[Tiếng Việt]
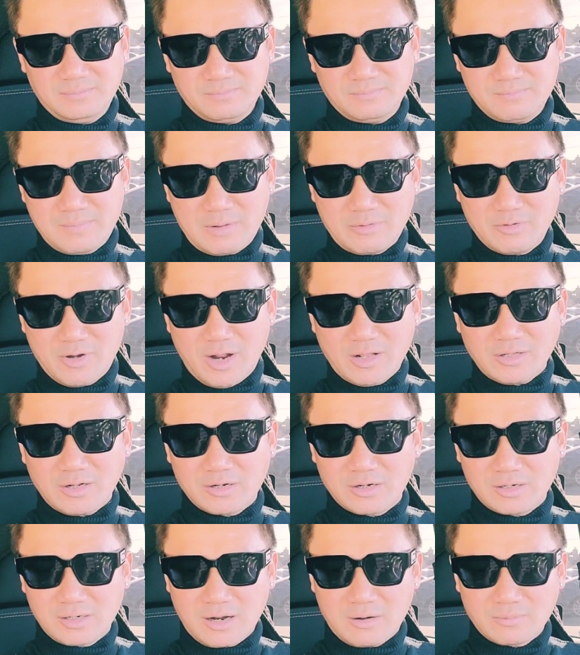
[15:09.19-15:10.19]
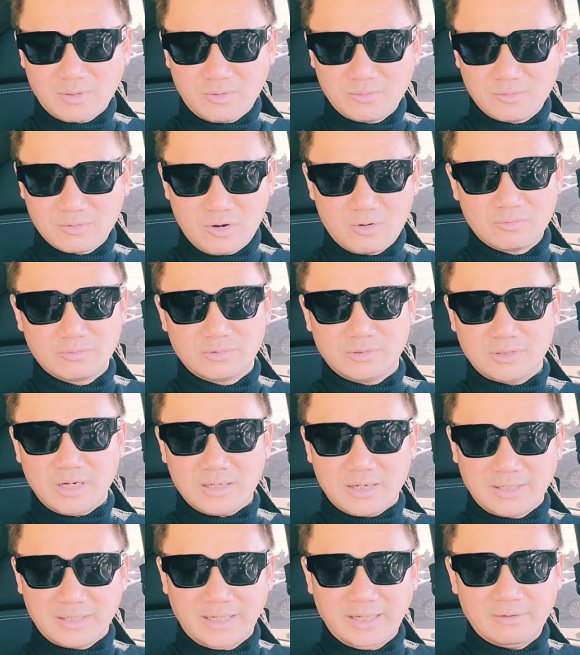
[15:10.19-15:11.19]
bao nhiêu đó thôi là không đâu còn
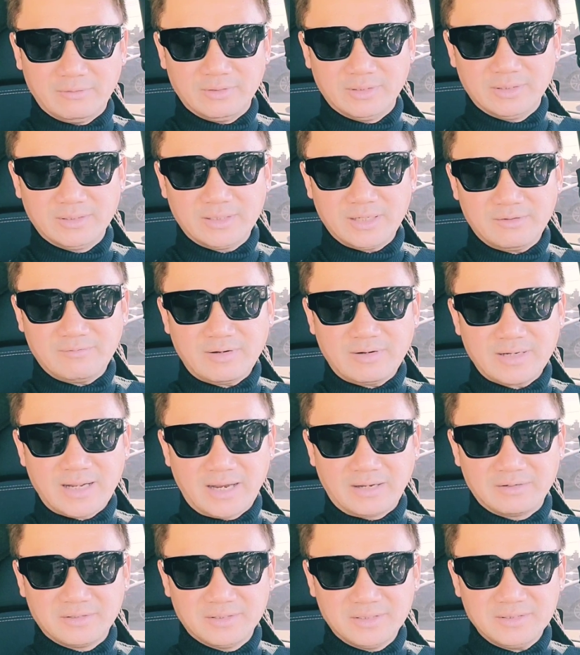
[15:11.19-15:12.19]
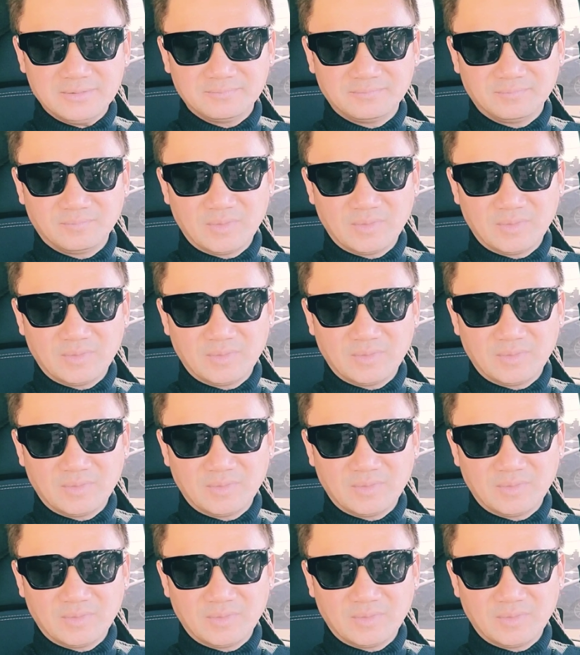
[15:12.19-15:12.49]
rất là nhiều những cái vấn đề nữa